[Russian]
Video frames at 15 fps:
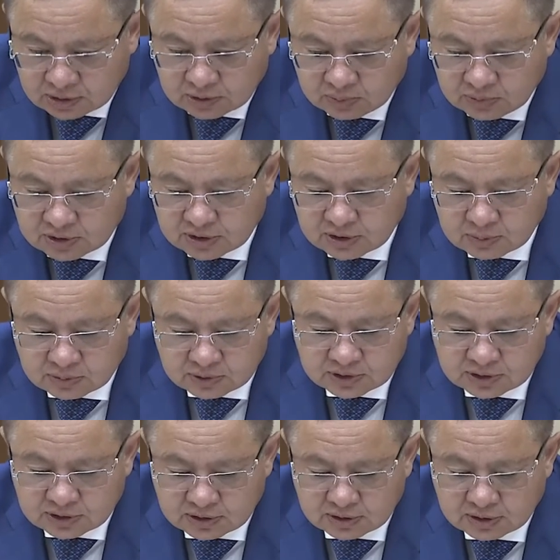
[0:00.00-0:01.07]
к местам
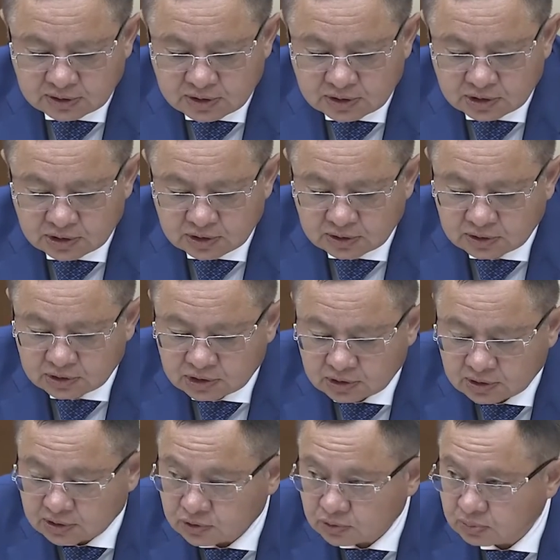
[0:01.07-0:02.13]
сосредоточения наших
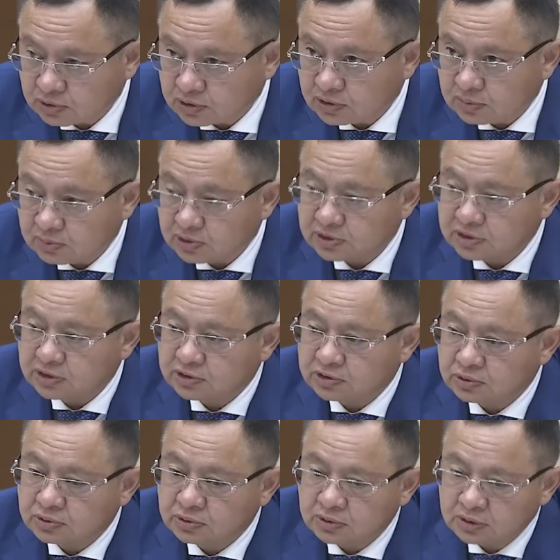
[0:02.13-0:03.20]
особо экономических
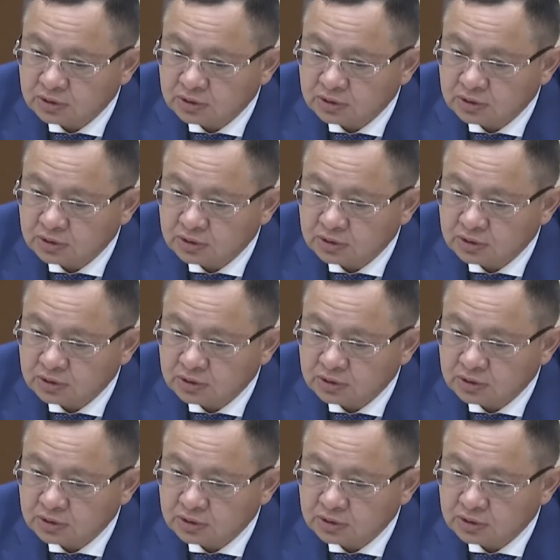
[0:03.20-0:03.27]
зон